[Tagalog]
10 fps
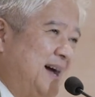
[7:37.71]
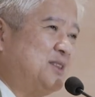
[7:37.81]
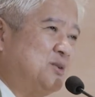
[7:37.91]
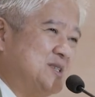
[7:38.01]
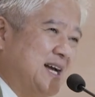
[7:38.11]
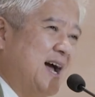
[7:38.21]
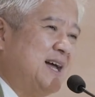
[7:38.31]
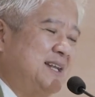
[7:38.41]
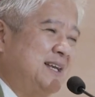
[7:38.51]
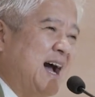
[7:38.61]
At kung
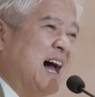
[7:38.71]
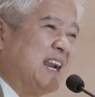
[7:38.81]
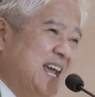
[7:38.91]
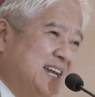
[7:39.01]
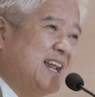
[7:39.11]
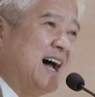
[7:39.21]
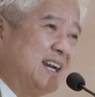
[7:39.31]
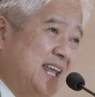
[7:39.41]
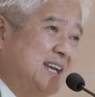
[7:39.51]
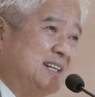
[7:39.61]
sakaling aray na
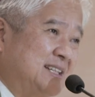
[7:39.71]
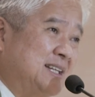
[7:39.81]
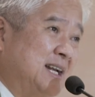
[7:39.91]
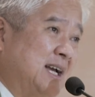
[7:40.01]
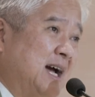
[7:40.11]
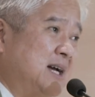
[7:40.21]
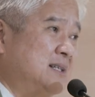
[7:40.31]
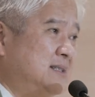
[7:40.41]
aray ka na talaga,